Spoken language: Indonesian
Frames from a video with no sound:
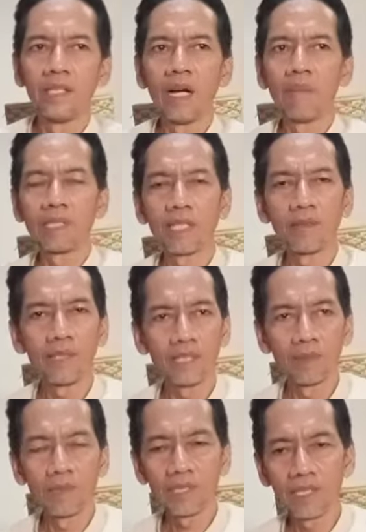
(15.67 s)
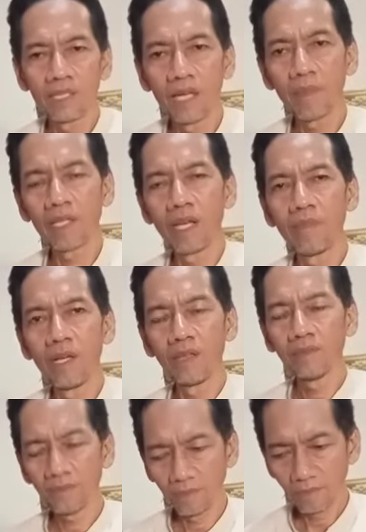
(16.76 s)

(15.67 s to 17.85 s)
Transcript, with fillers: apa saja fisik dan psikis kita pertama